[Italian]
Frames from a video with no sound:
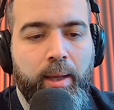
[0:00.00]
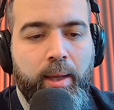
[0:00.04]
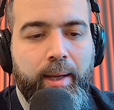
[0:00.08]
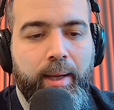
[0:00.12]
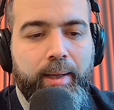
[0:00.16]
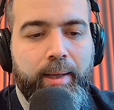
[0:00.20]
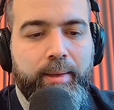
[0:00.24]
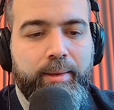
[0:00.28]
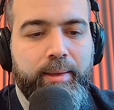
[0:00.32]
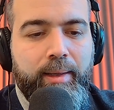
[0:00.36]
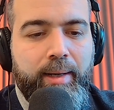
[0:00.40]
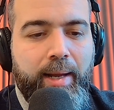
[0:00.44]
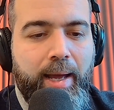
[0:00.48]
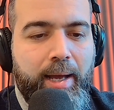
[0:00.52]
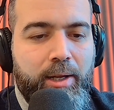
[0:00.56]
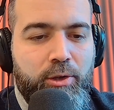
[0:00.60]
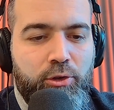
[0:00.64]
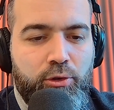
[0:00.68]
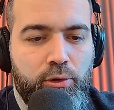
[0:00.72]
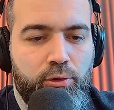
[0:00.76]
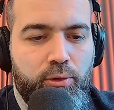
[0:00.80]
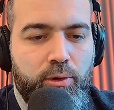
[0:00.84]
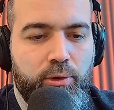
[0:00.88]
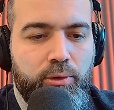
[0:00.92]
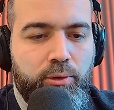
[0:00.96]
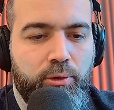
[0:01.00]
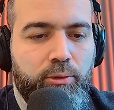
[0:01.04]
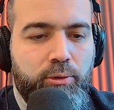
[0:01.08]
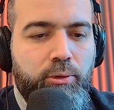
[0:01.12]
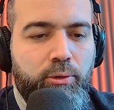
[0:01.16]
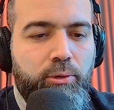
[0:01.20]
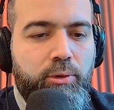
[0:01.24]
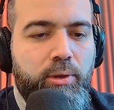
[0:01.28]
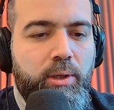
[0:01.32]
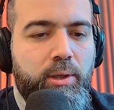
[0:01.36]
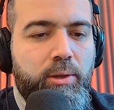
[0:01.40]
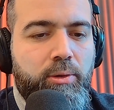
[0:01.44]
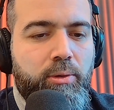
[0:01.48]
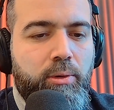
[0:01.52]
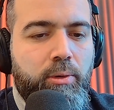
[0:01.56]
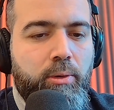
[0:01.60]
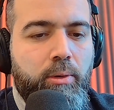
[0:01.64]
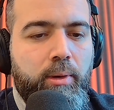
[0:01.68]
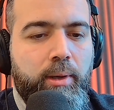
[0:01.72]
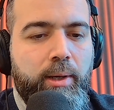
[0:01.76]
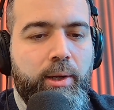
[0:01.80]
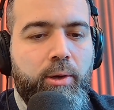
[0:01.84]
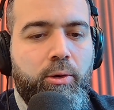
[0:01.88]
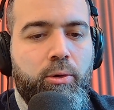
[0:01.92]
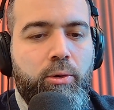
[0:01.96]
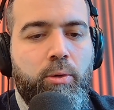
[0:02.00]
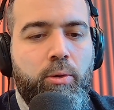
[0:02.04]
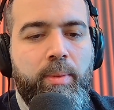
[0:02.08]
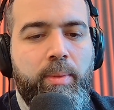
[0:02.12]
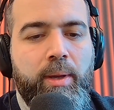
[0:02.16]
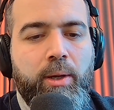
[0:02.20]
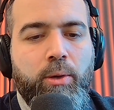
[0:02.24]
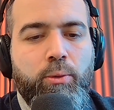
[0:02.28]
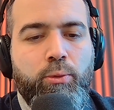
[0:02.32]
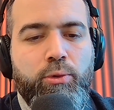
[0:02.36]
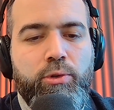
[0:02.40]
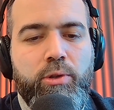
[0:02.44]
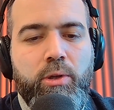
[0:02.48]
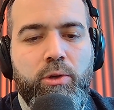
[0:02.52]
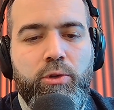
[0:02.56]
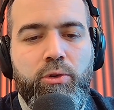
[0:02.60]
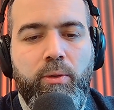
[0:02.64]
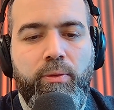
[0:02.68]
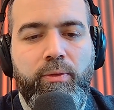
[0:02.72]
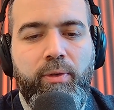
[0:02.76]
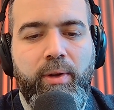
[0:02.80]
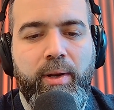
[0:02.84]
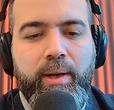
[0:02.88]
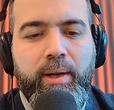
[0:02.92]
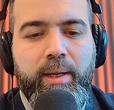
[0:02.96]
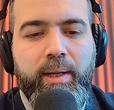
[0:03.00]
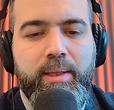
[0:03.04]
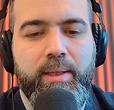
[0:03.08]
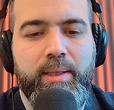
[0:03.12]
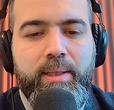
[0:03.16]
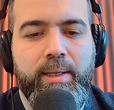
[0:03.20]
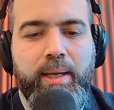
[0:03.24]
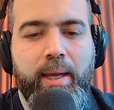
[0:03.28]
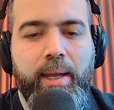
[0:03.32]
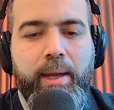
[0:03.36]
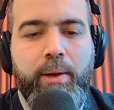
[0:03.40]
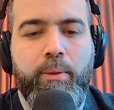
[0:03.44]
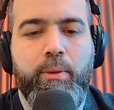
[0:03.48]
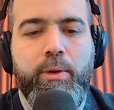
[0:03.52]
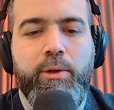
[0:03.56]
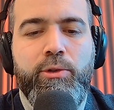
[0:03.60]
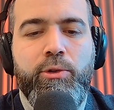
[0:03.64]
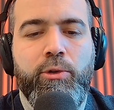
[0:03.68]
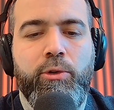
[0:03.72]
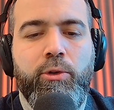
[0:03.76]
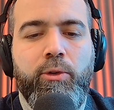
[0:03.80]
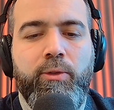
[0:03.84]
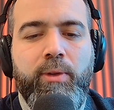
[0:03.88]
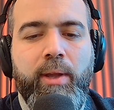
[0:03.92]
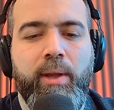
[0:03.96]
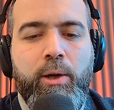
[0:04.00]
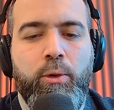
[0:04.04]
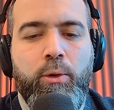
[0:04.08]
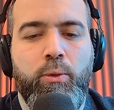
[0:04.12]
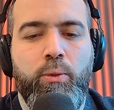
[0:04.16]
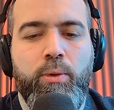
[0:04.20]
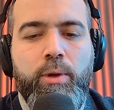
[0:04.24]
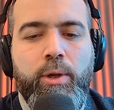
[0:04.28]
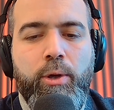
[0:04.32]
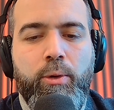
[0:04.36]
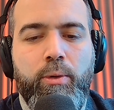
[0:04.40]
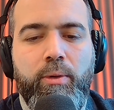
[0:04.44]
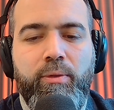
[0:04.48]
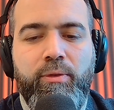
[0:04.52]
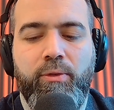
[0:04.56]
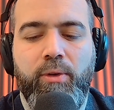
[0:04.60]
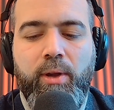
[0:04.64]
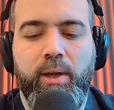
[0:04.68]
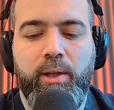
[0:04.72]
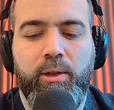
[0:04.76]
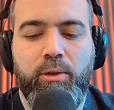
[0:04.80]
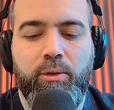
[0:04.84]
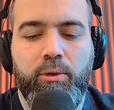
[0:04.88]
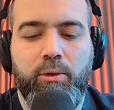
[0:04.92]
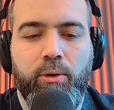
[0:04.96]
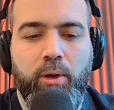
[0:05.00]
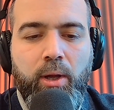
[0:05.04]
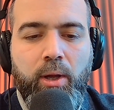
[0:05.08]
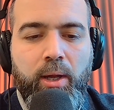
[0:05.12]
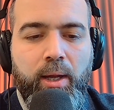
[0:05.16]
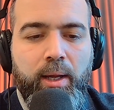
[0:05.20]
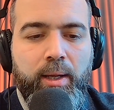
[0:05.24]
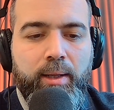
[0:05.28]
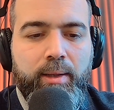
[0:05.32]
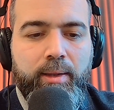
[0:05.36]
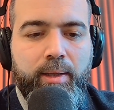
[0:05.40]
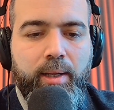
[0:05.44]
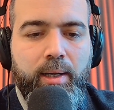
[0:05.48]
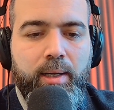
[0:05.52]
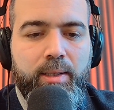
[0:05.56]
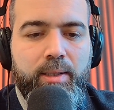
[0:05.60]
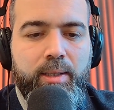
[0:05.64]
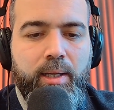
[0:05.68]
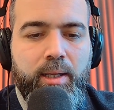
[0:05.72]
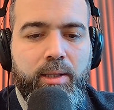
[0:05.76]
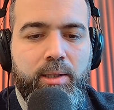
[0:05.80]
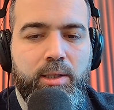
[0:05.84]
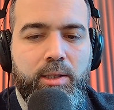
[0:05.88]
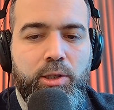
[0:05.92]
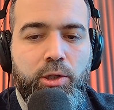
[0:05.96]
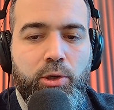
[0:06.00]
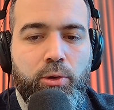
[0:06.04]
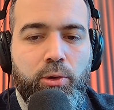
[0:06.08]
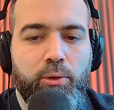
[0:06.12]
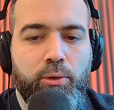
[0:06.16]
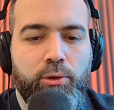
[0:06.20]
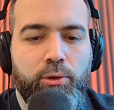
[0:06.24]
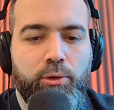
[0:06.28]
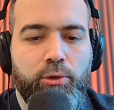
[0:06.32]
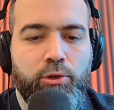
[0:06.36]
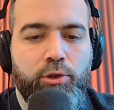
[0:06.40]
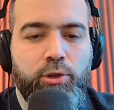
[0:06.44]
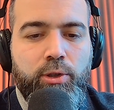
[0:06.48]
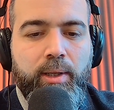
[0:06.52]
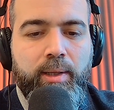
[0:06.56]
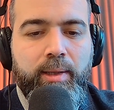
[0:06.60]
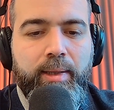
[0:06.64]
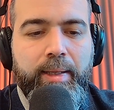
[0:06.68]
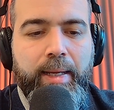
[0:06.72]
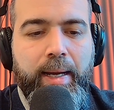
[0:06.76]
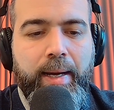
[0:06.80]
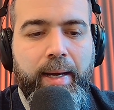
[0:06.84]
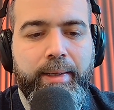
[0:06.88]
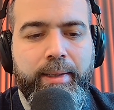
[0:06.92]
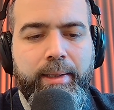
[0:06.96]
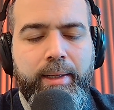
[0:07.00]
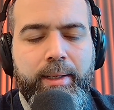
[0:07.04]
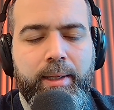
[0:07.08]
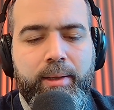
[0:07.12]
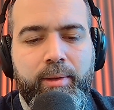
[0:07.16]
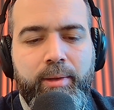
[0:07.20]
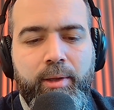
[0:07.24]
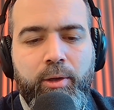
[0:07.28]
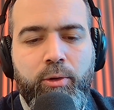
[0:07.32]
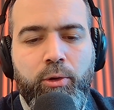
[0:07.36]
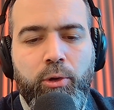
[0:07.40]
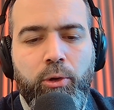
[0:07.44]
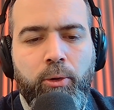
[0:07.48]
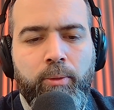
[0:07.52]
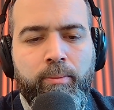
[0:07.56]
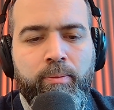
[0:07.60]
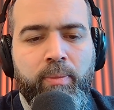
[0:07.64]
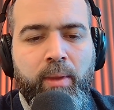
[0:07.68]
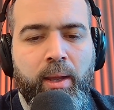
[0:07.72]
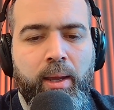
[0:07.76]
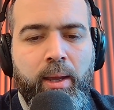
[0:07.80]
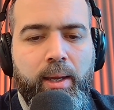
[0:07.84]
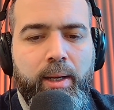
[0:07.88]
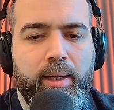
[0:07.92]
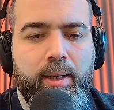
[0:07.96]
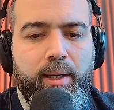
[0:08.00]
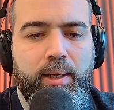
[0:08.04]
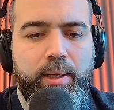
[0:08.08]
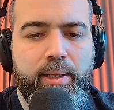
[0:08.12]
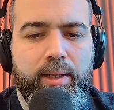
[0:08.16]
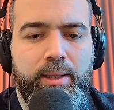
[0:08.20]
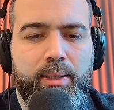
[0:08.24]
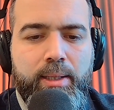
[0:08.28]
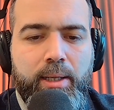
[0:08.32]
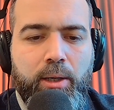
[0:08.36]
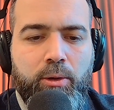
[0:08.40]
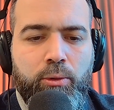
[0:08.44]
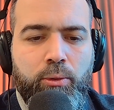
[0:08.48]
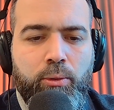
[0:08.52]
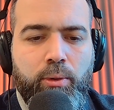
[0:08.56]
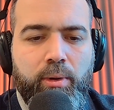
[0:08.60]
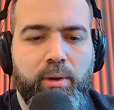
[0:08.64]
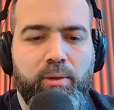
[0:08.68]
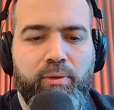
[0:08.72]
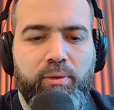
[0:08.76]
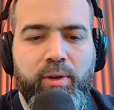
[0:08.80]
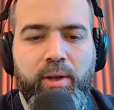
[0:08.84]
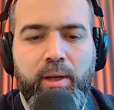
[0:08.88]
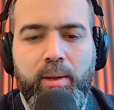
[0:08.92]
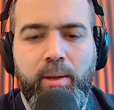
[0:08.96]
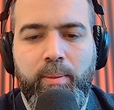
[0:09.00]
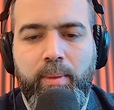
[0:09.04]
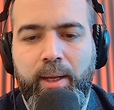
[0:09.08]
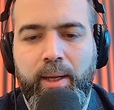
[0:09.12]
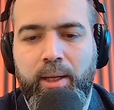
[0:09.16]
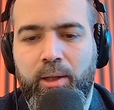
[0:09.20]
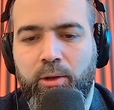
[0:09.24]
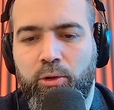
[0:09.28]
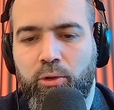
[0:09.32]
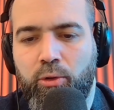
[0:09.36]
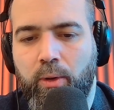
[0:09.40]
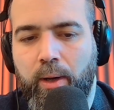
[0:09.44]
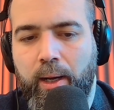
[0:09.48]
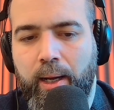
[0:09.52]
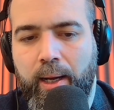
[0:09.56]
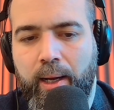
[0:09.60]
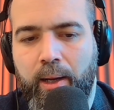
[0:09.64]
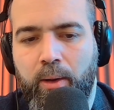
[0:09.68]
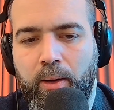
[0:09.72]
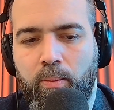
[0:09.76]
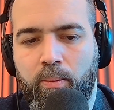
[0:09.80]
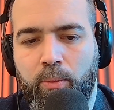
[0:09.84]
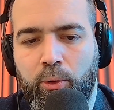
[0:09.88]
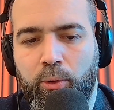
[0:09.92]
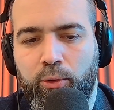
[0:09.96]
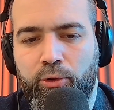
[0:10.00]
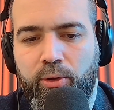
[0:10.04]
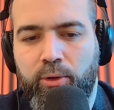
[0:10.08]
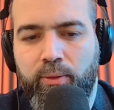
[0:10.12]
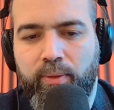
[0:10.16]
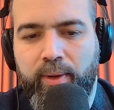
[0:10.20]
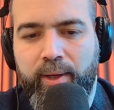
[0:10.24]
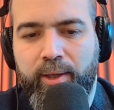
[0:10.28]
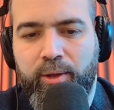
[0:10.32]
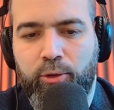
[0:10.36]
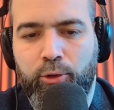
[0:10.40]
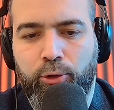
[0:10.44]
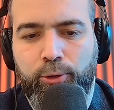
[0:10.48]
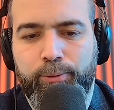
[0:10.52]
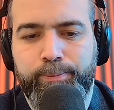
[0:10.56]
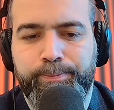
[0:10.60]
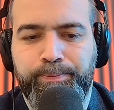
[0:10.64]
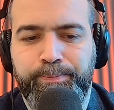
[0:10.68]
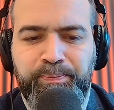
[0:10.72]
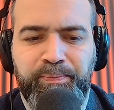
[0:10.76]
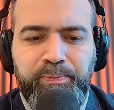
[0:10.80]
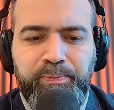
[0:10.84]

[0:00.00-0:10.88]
Catenaccio, cioè sottotitolo, l'economia russa in sofferenza e questo non è l'unico effetto delle sanzioni occidentali. L'articolo inizia con un riferimento a un motivetto